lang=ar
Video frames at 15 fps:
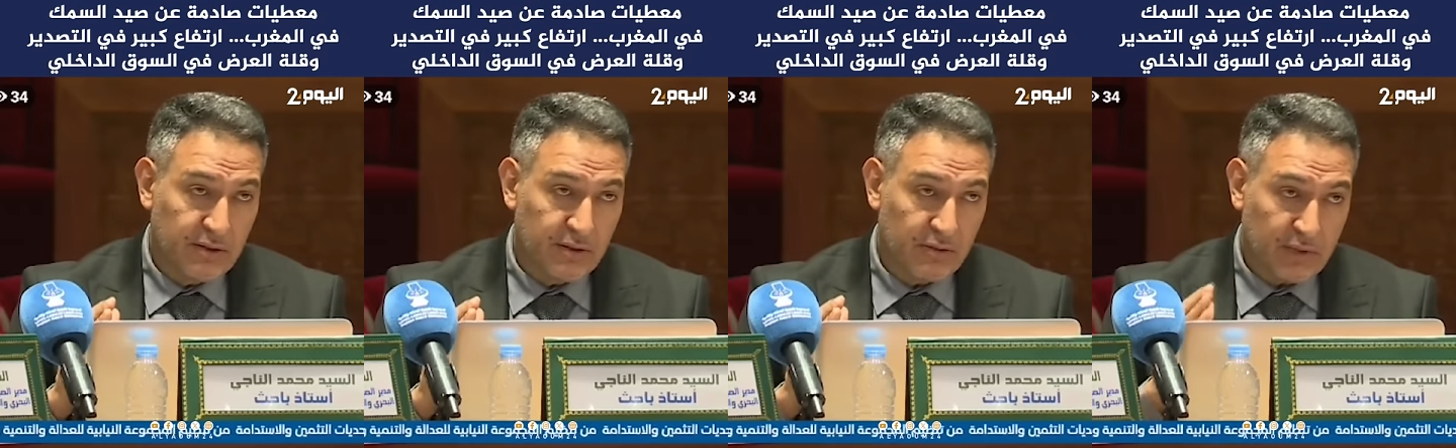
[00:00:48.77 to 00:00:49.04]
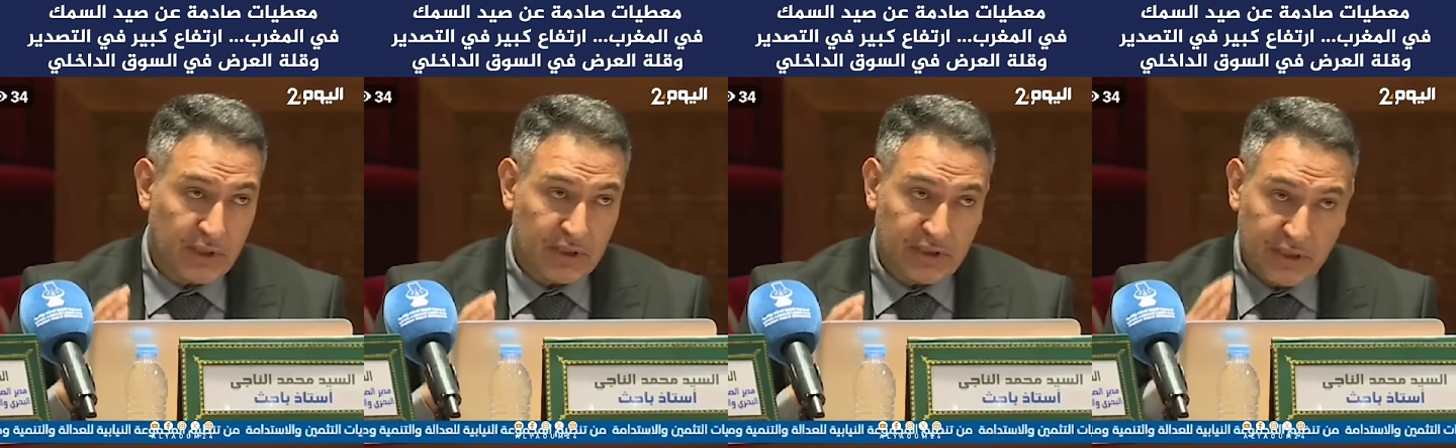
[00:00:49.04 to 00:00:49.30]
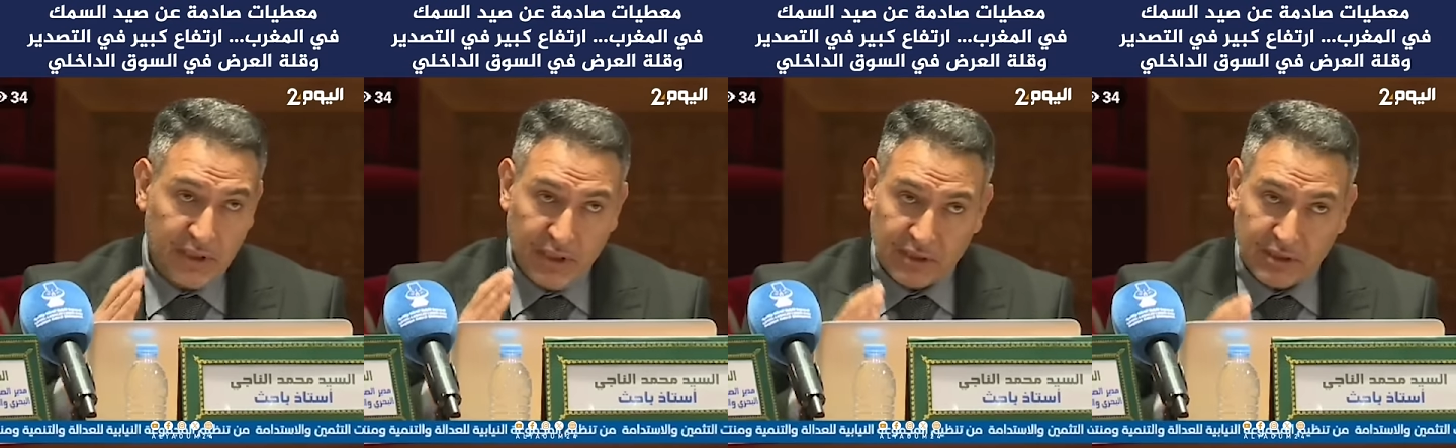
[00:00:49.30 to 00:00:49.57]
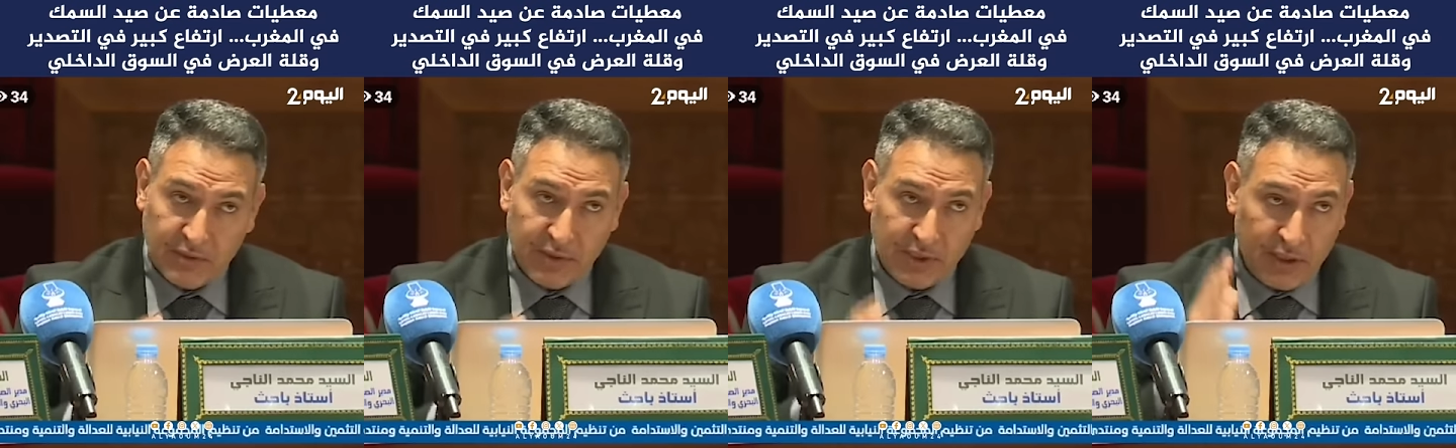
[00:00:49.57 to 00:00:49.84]
وضع سيء
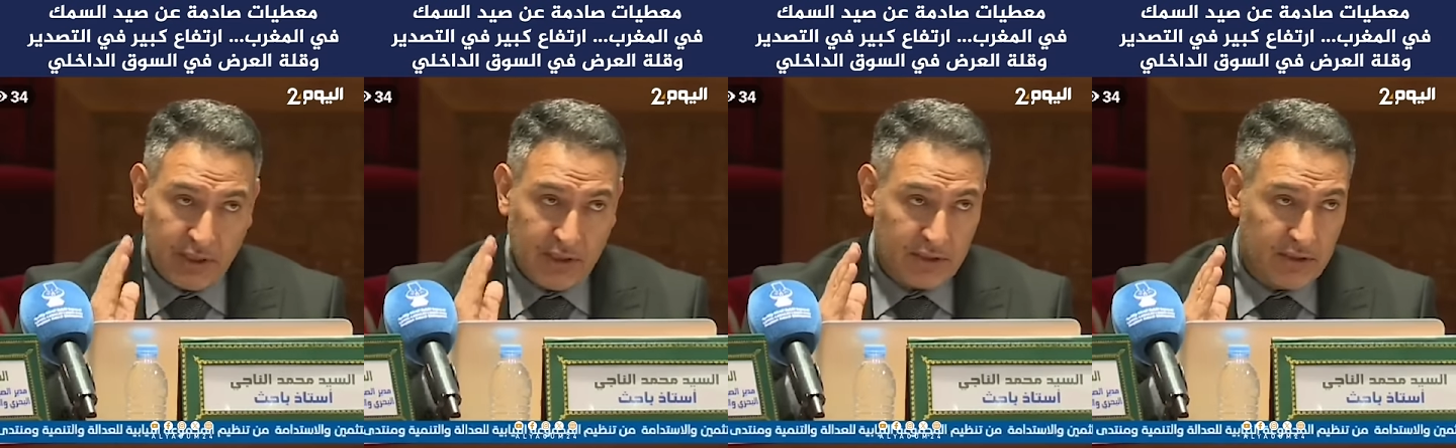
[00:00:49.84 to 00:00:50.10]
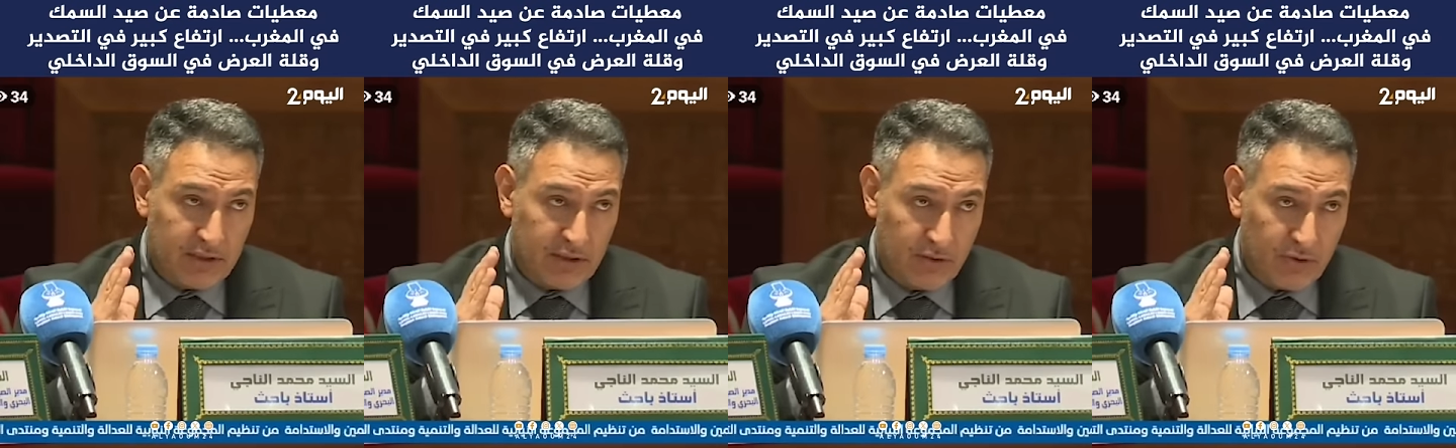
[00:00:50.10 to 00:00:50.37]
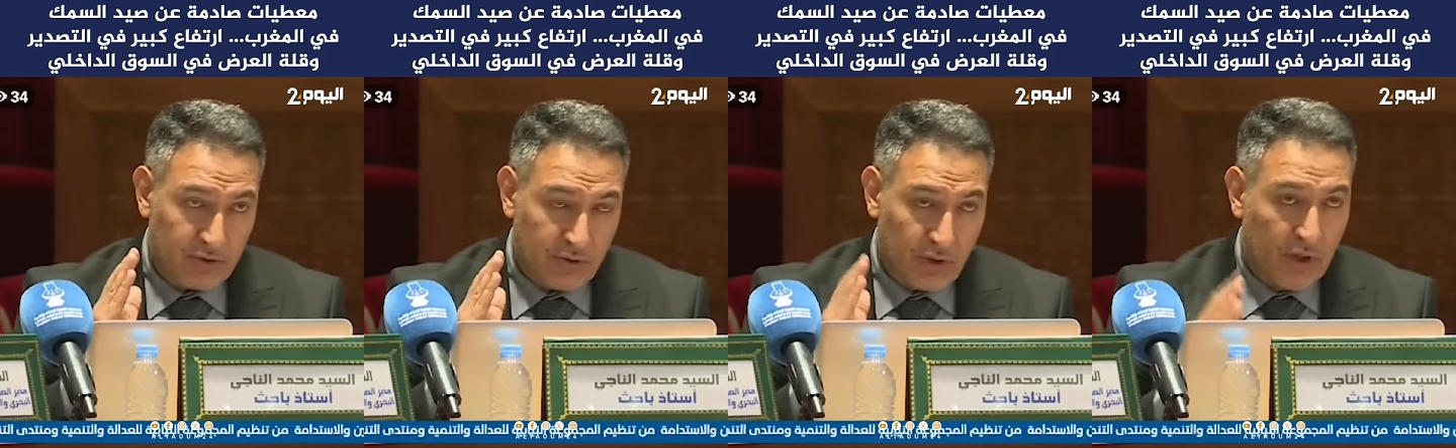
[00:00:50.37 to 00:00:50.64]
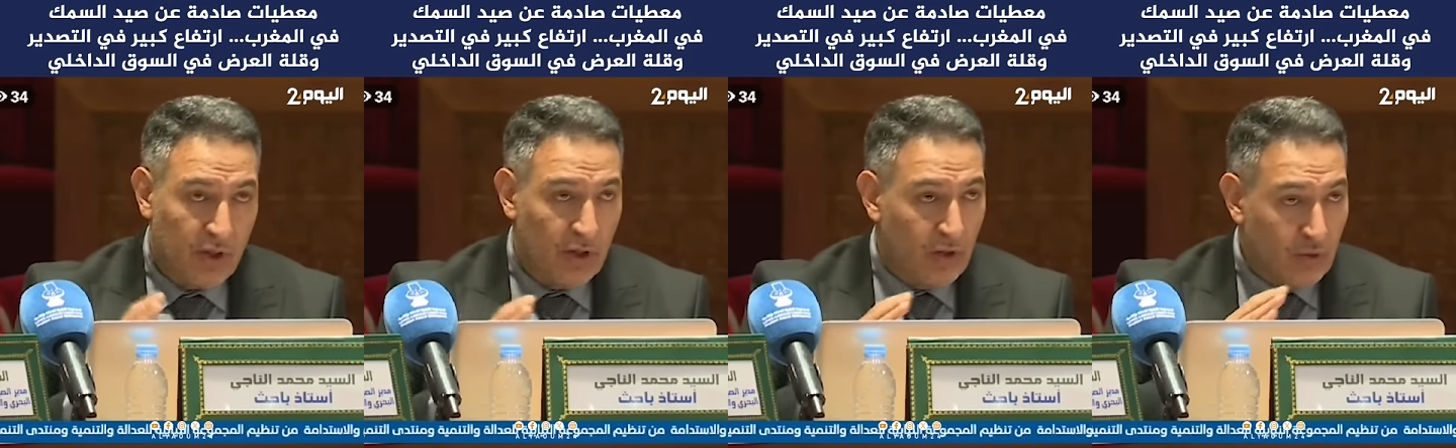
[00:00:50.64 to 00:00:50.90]
الاعتبارات التي سأريدها
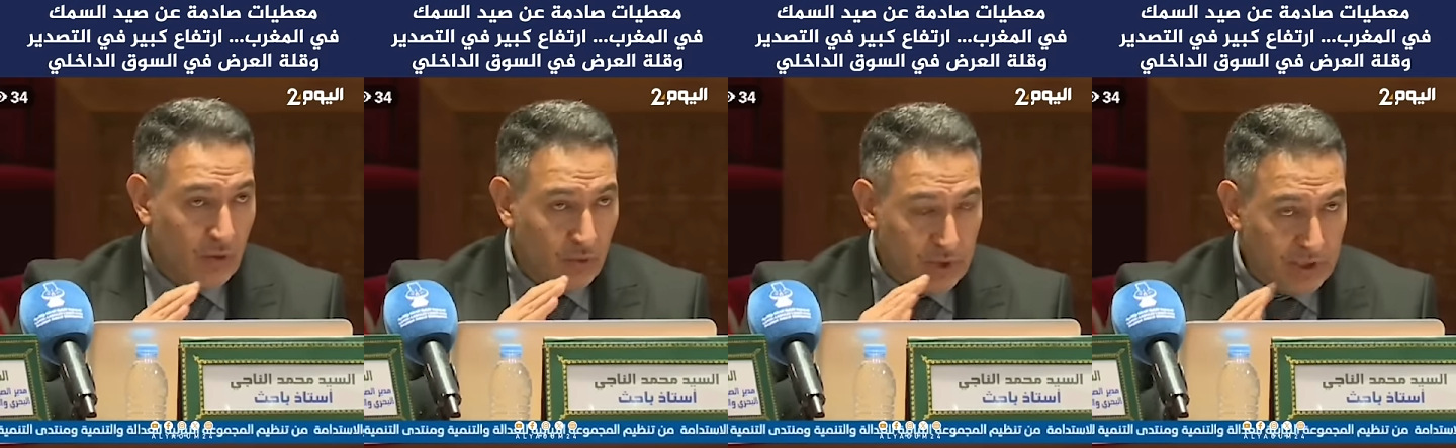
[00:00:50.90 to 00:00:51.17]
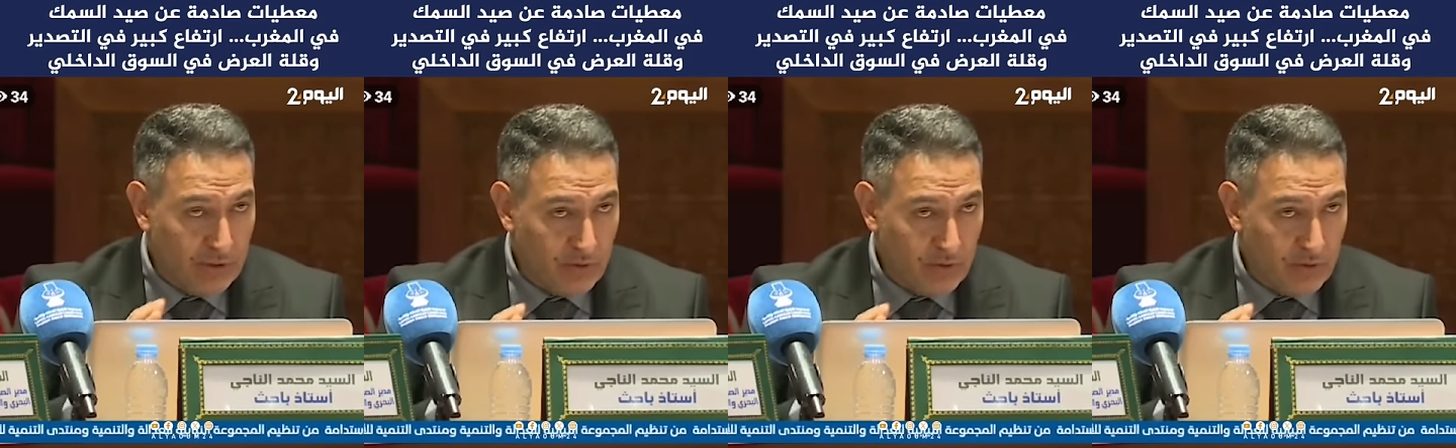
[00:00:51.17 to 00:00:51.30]
وماشي